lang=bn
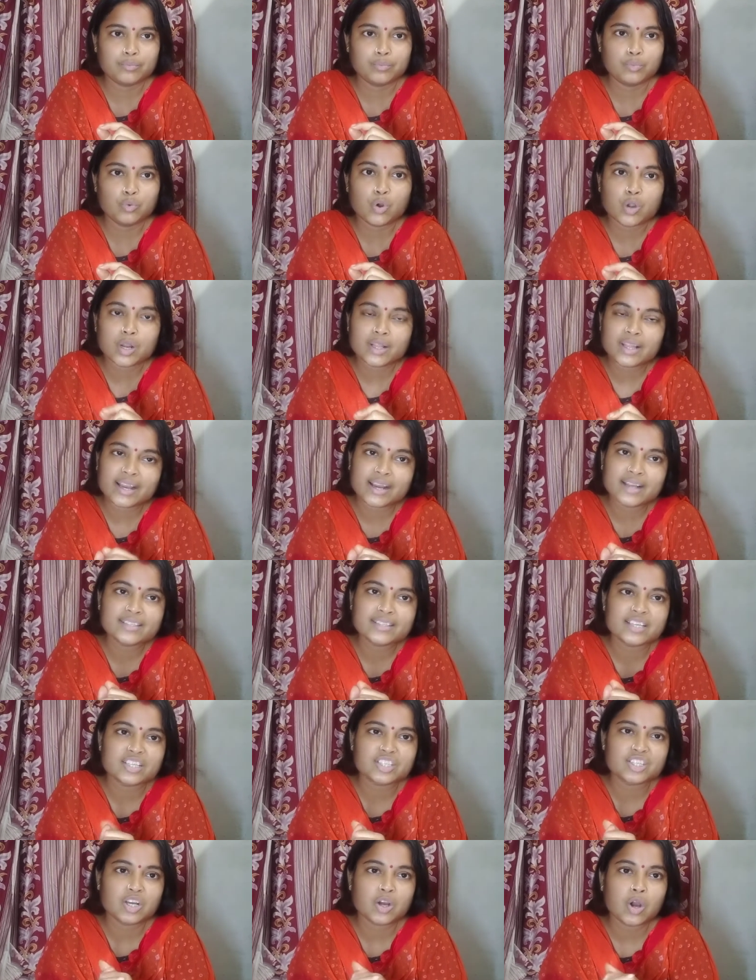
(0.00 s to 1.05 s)
পুরোটা দেখার
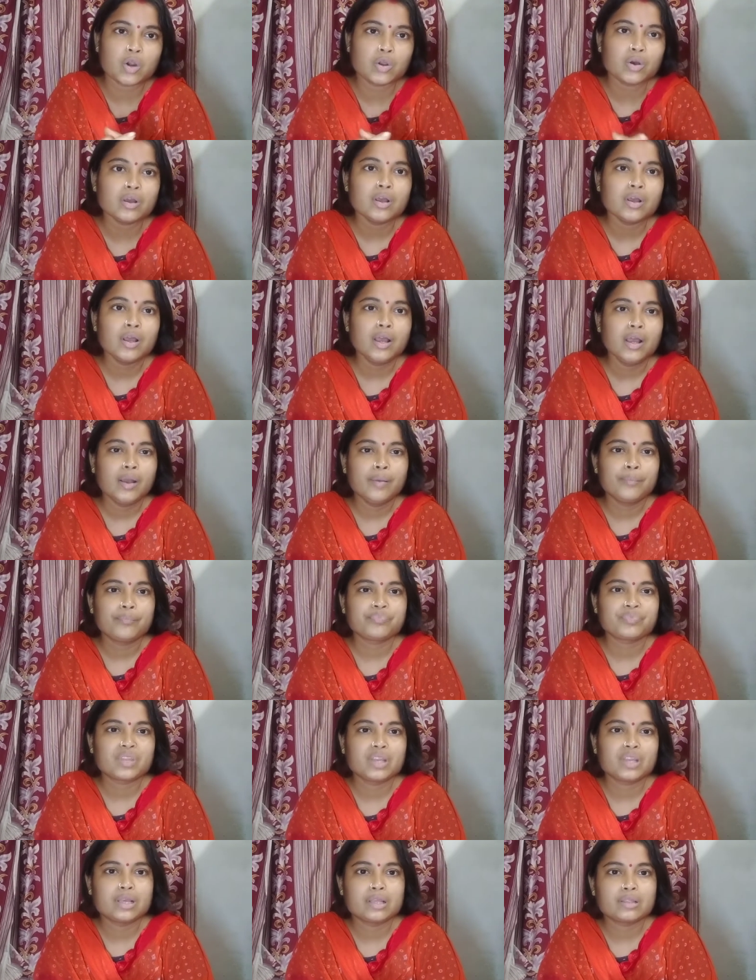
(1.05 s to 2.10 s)
চেষ্টা করো
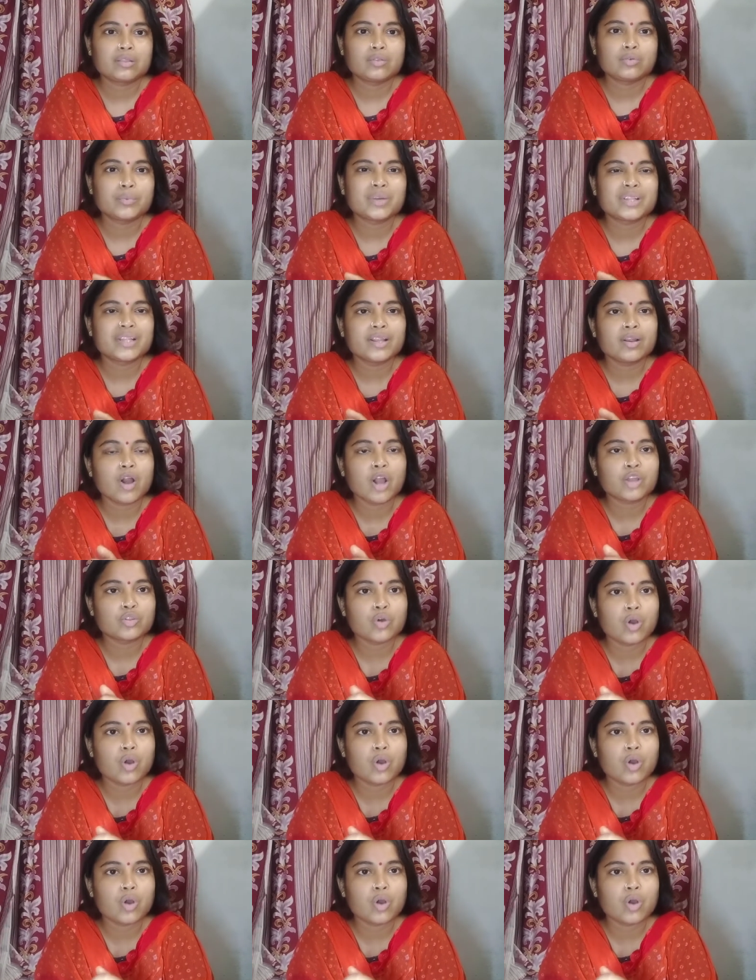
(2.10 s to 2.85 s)
তোমাদের হয়তো